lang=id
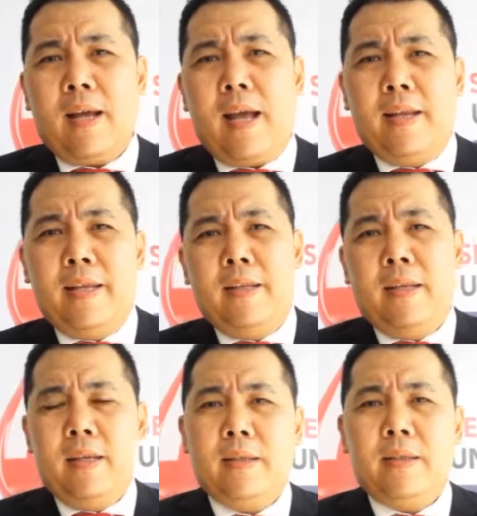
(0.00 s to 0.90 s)
kali
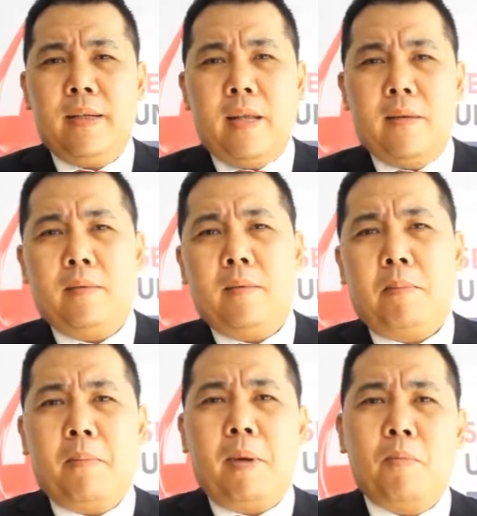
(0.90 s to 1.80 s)
ini selain
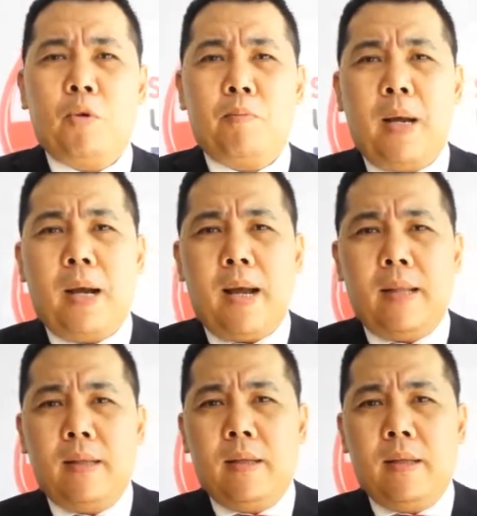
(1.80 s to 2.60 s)
memang merupakan